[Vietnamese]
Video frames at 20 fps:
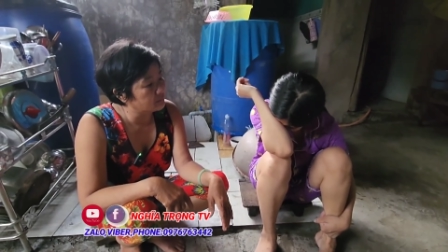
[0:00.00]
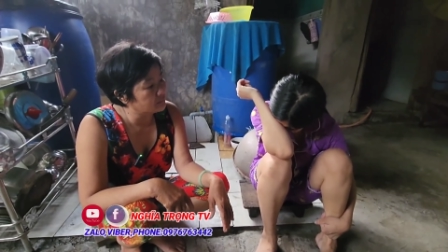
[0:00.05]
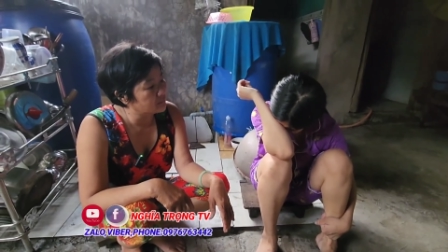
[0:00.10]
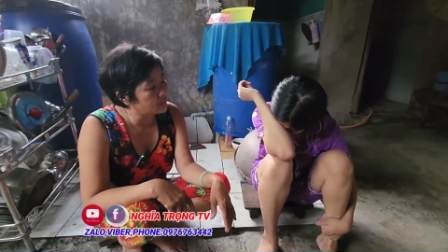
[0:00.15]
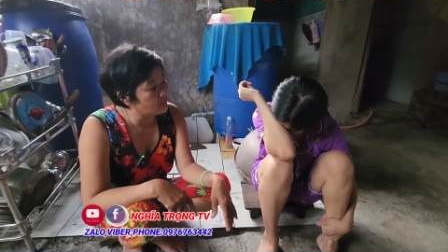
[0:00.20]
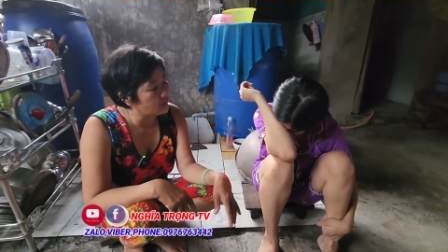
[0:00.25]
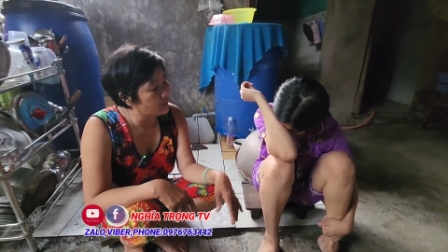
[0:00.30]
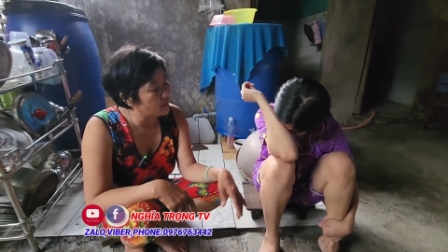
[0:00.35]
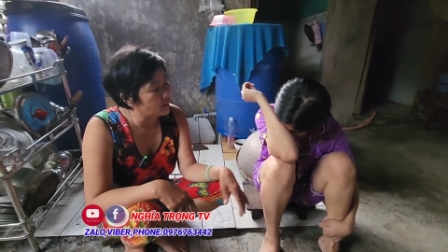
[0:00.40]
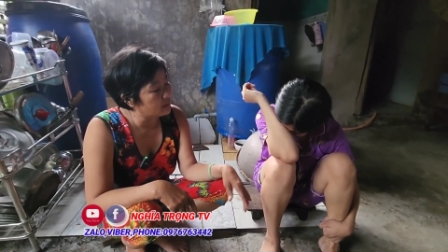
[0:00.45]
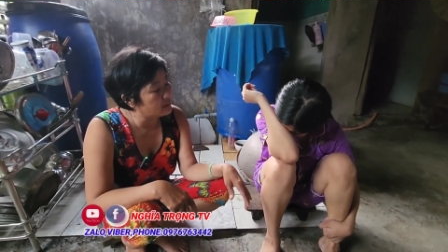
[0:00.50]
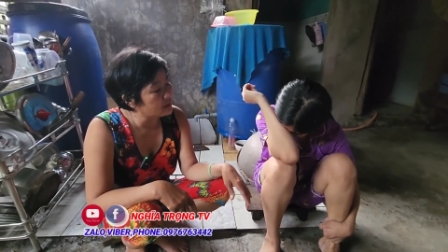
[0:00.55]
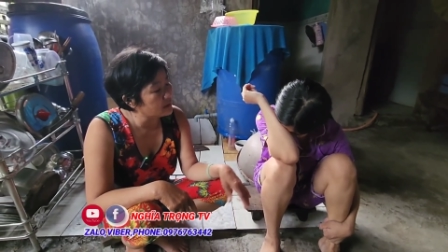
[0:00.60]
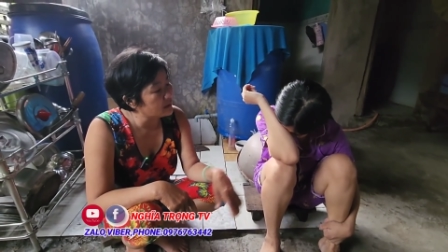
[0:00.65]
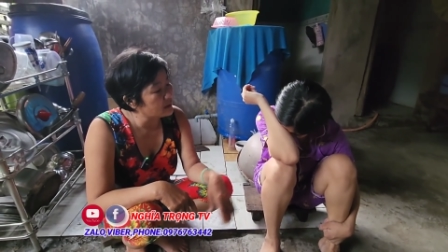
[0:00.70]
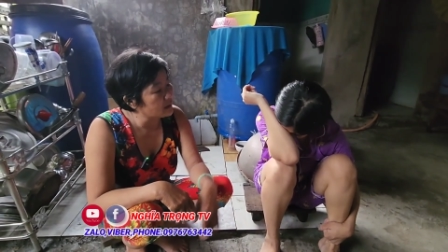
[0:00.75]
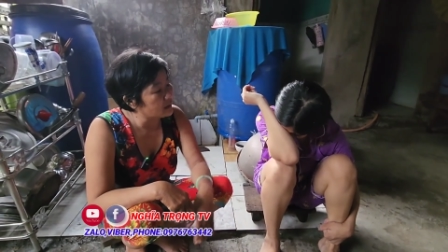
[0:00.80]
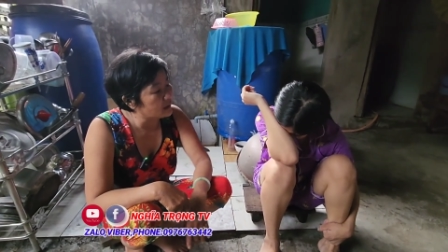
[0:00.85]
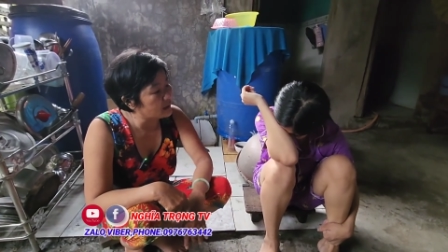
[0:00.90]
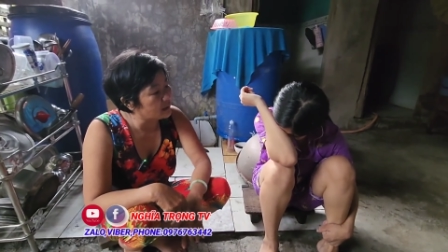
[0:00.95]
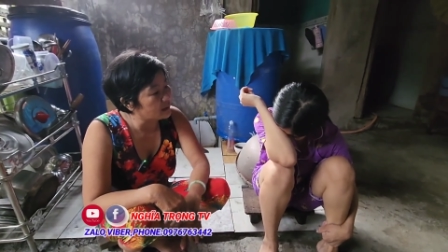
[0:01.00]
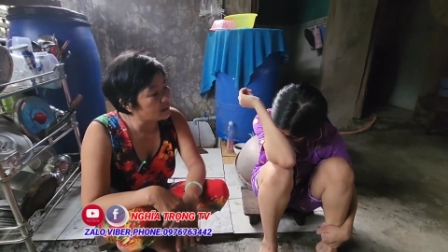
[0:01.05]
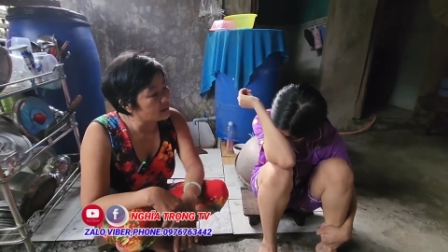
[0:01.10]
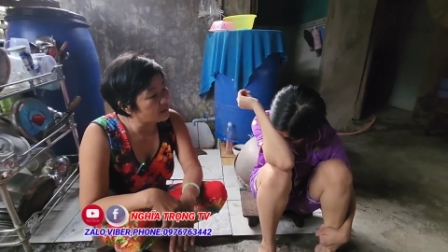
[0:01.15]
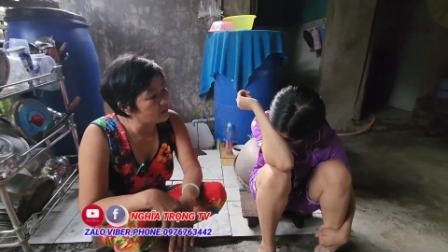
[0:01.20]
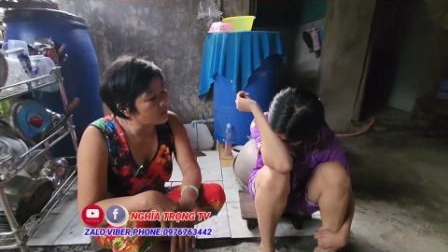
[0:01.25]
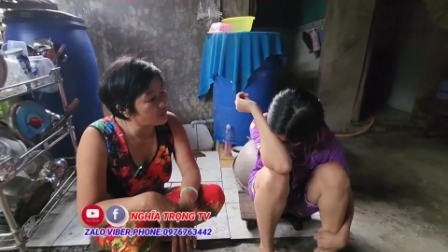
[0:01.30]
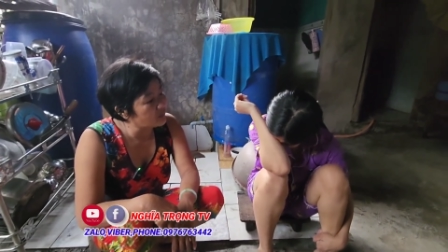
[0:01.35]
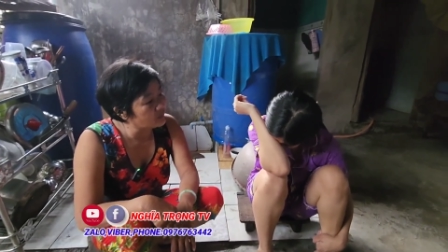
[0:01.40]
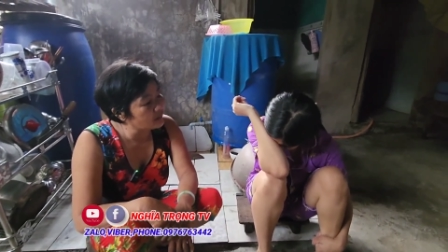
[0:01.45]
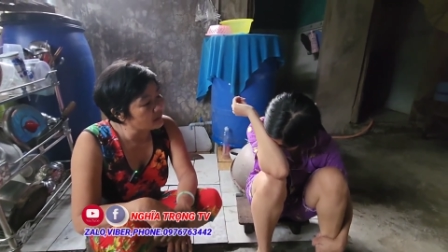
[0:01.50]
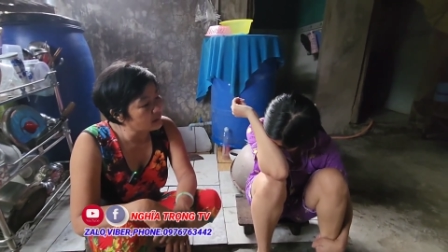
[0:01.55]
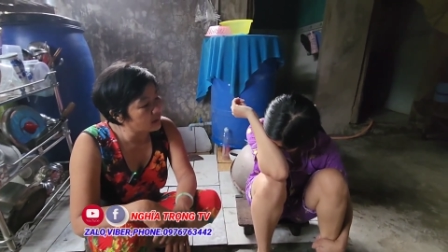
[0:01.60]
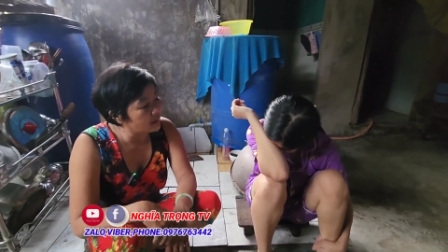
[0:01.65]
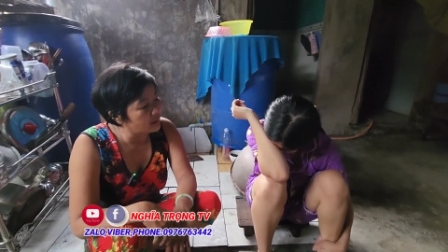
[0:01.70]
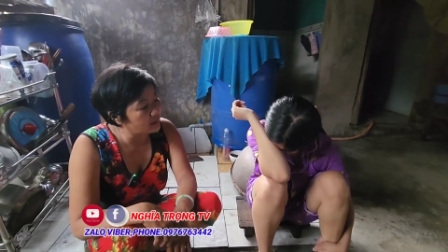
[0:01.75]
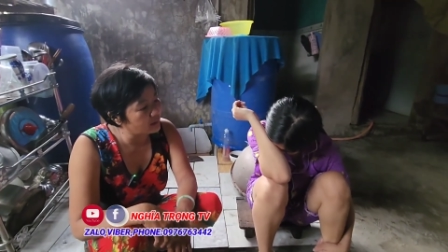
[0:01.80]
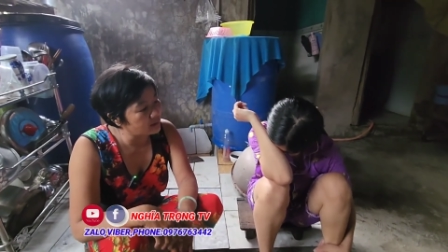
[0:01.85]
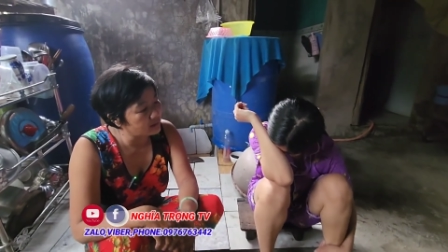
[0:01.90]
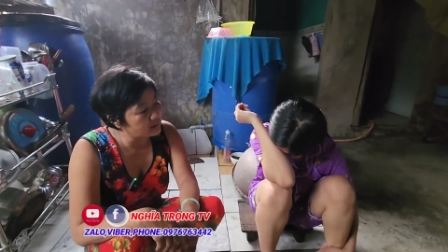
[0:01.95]
con ao ước cái gì con muốn cái
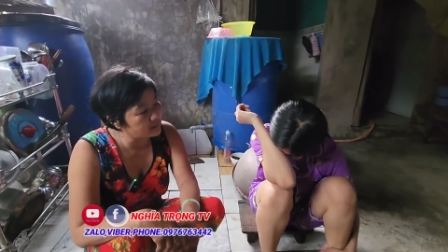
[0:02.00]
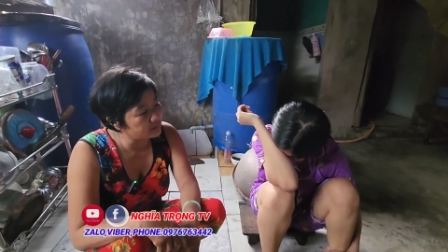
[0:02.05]
gì